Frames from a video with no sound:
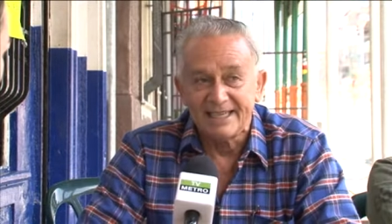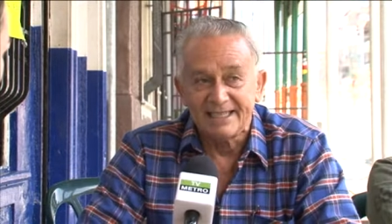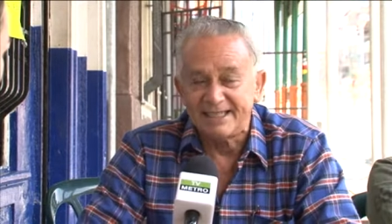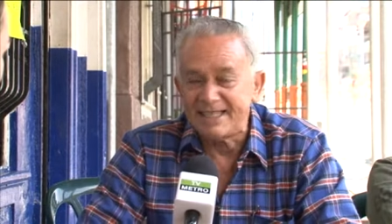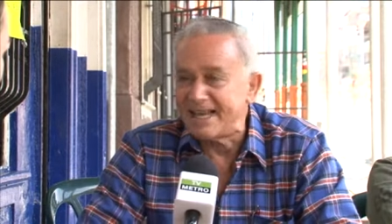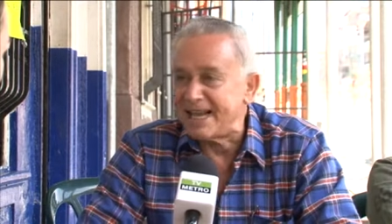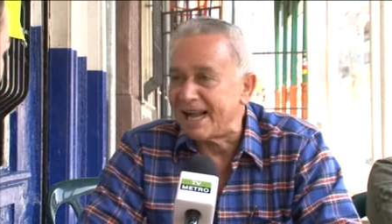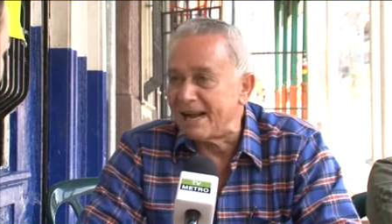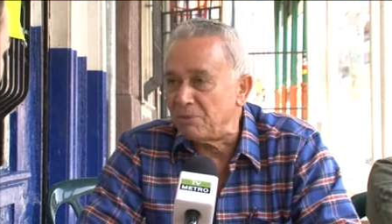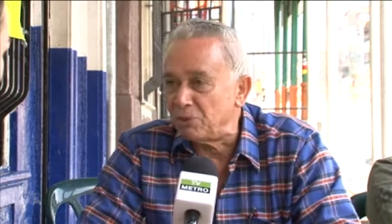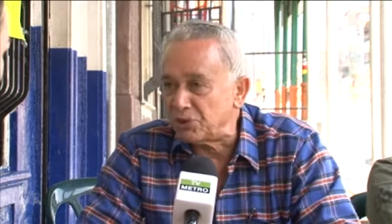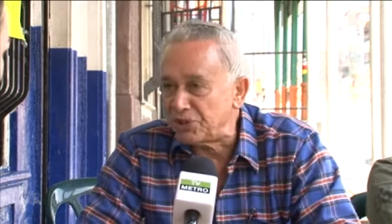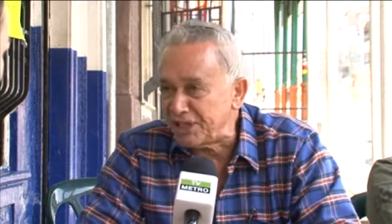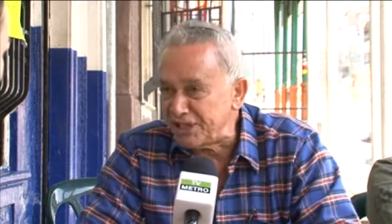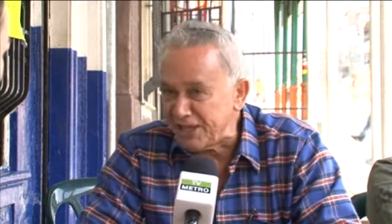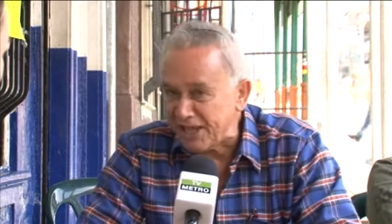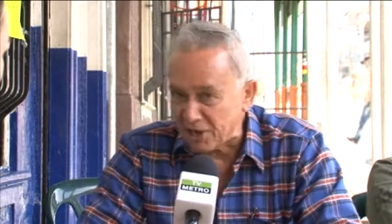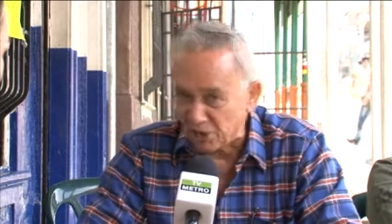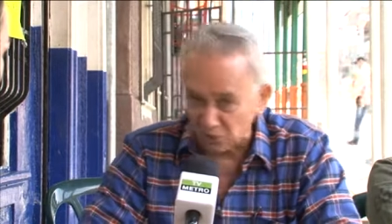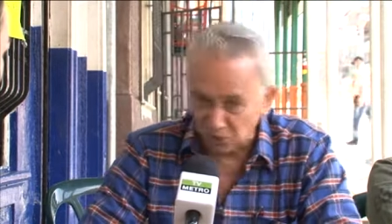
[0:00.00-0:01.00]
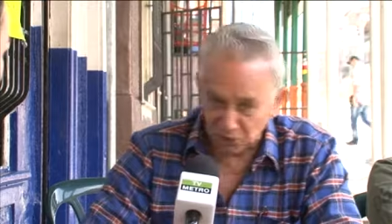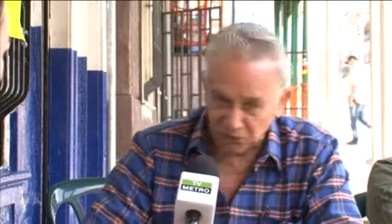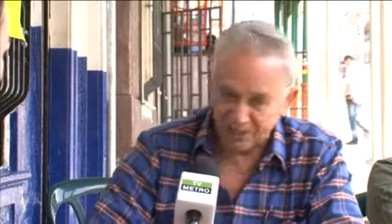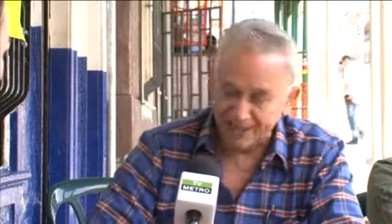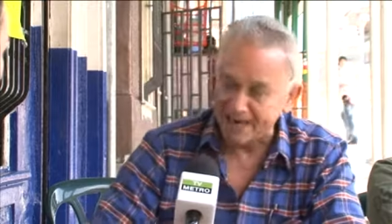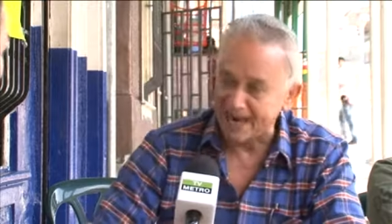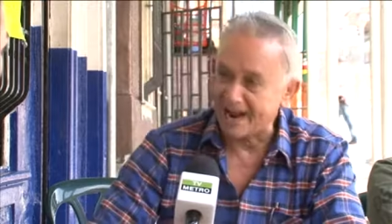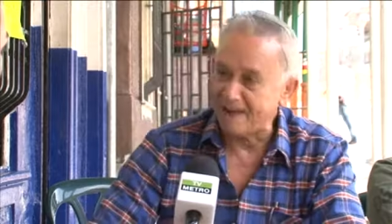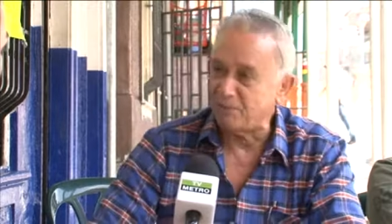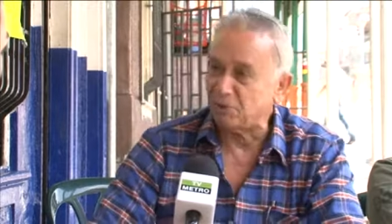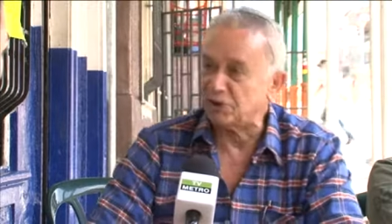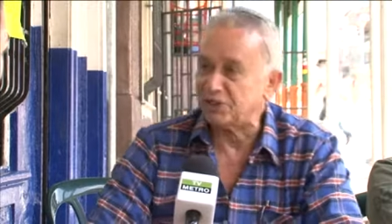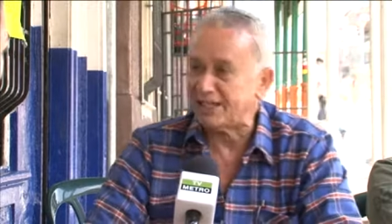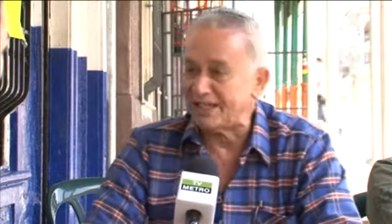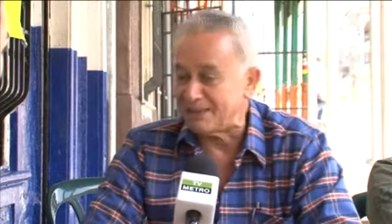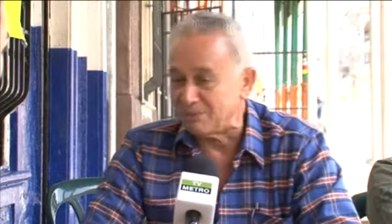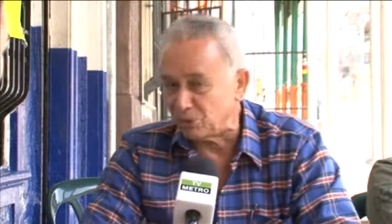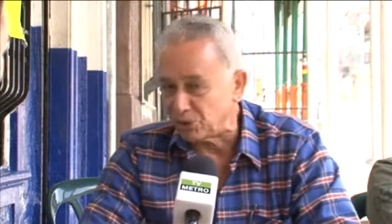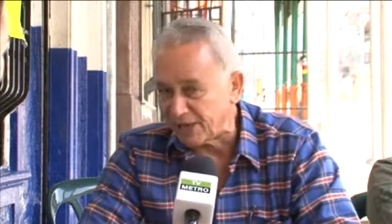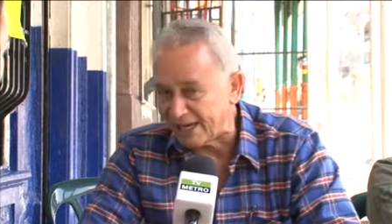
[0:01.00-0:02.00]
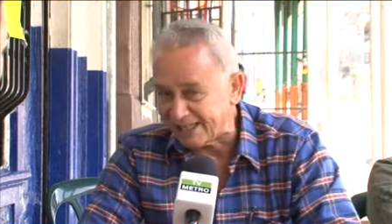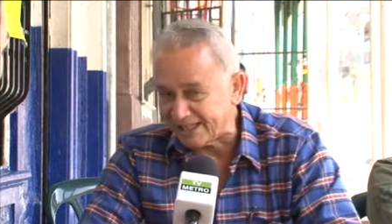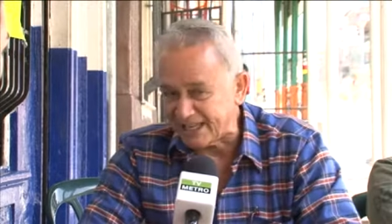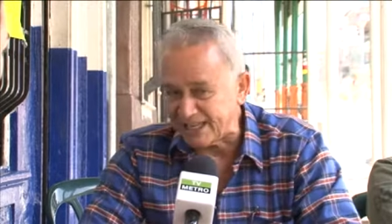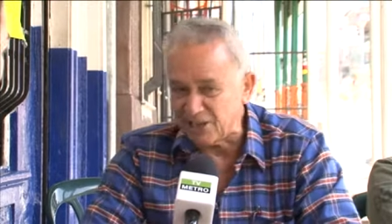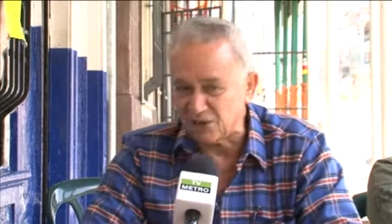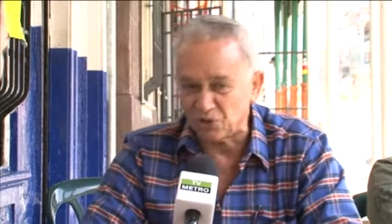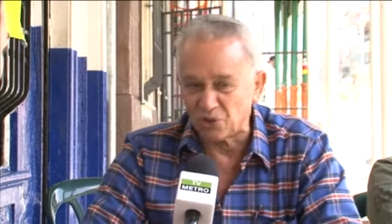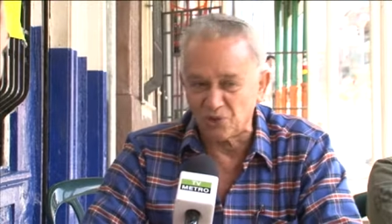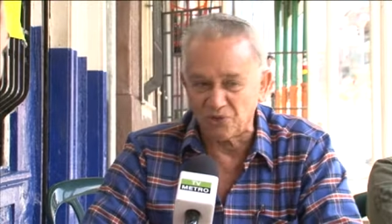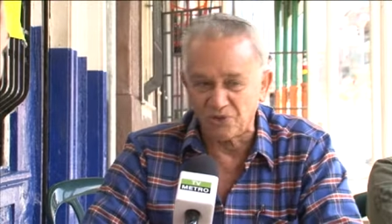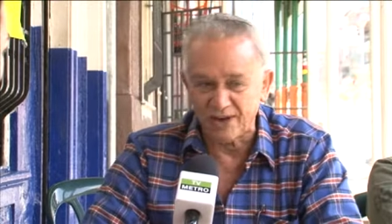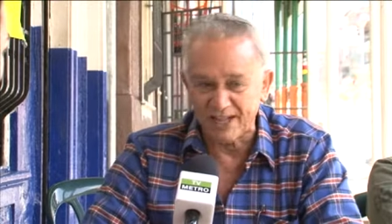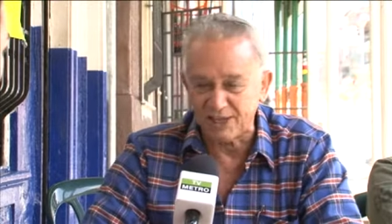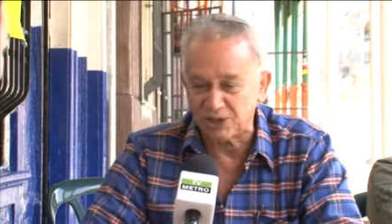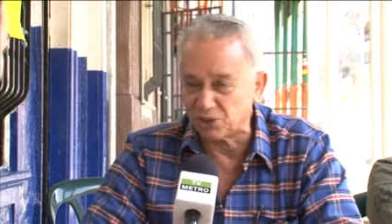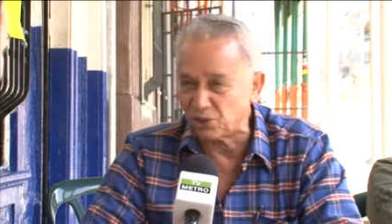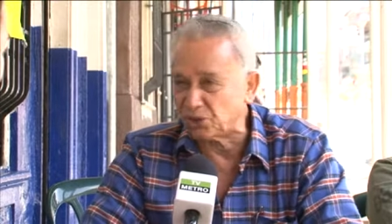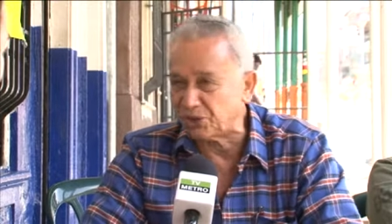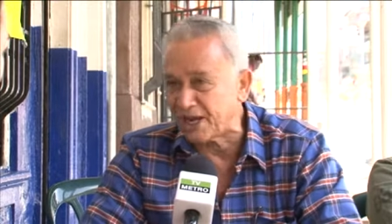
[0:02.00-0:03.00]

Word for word: tengamos dinero, o no tengamos, tenemos el tinto fresco,